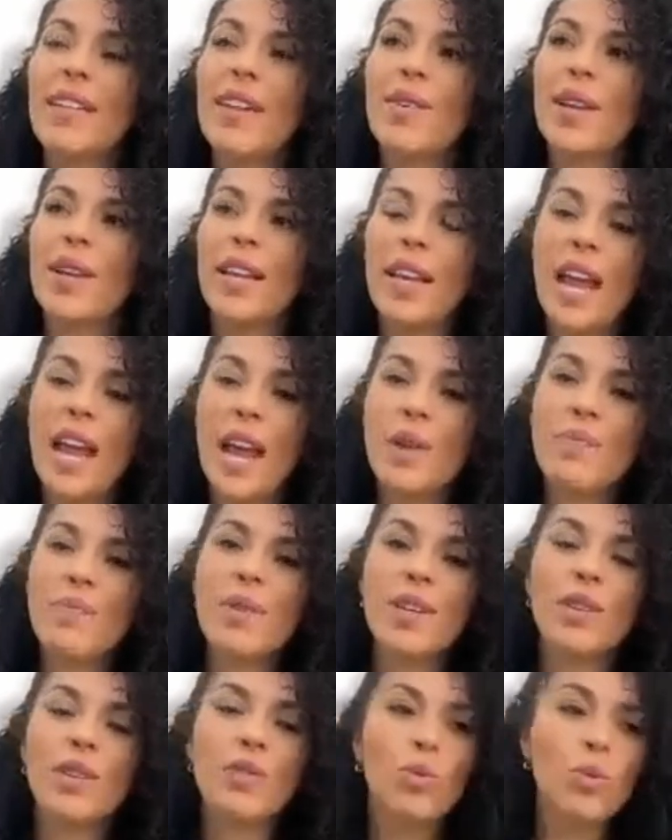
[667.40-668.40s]
salió en enero
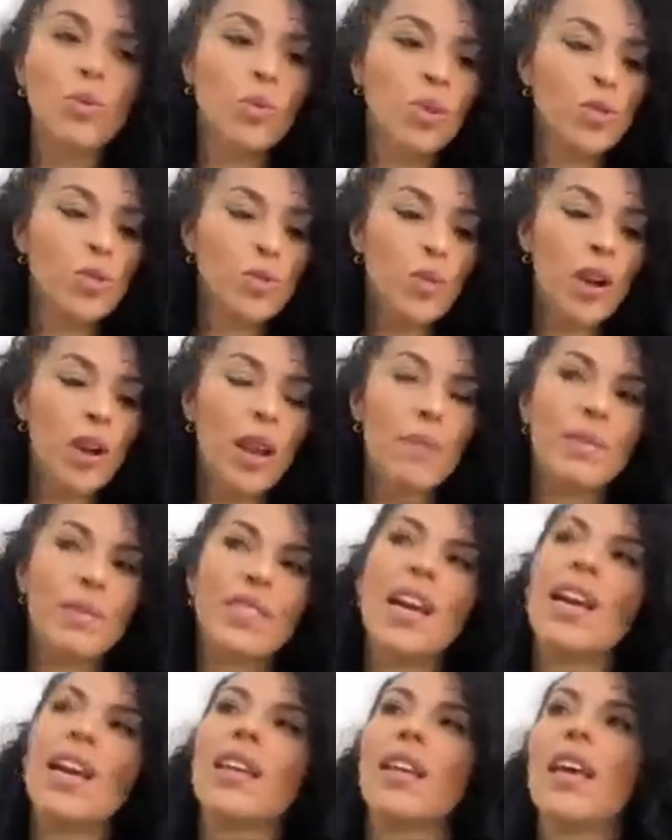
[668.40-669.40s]
porque tuvo unos
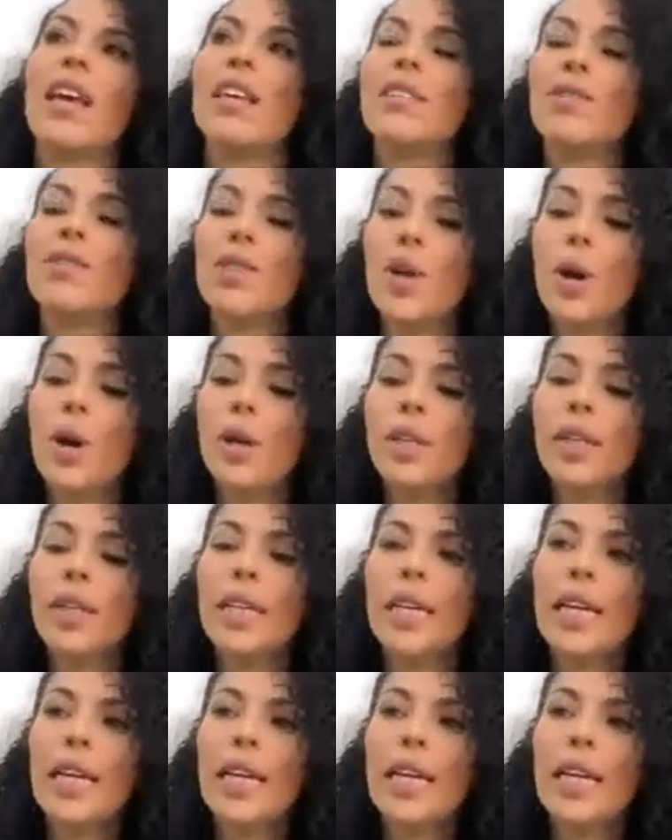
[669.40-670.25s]
problemas ahí de edición.